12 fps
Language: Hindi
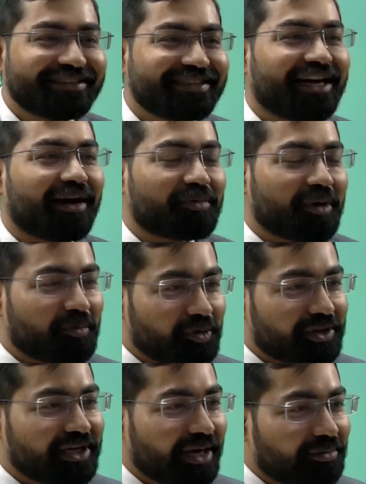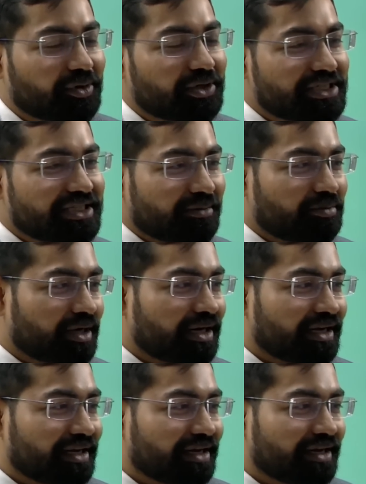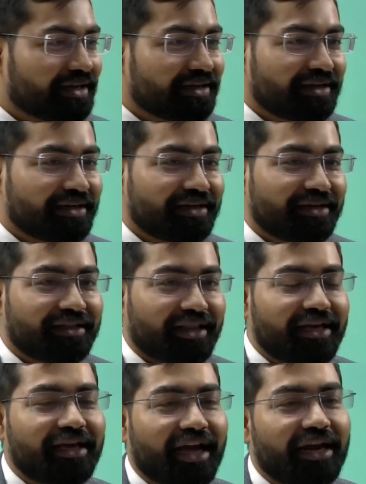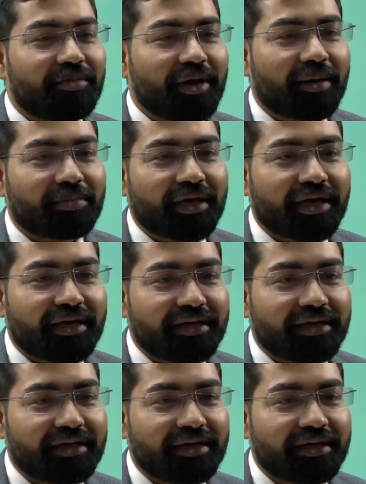या आपकी पुत्री आपको डिस्टर्ब कर रही है तैयारी में आपके